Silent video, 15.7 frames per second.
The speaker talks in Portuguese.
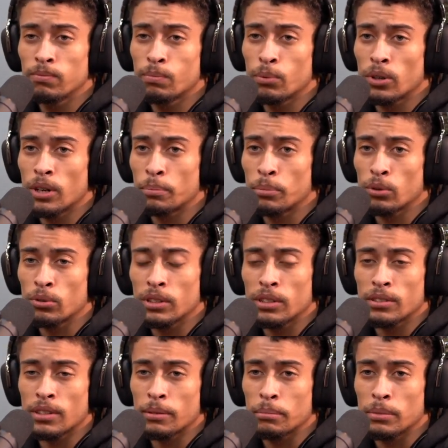porra,
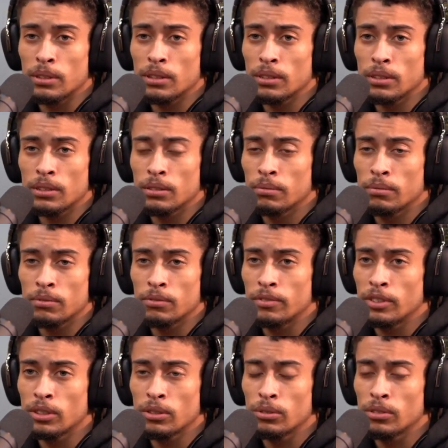procurei saber,
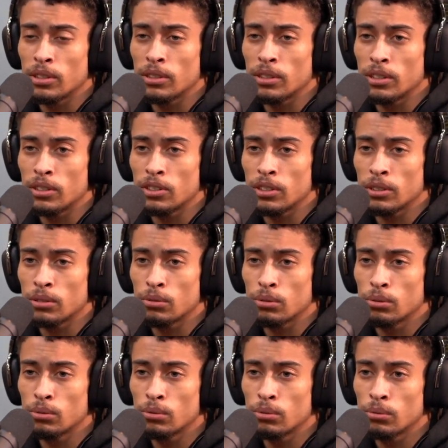vi que o Zetri tinha
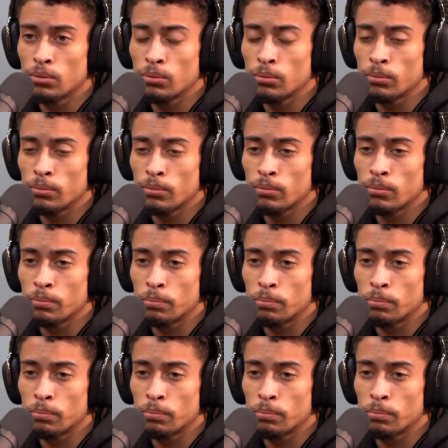todo um,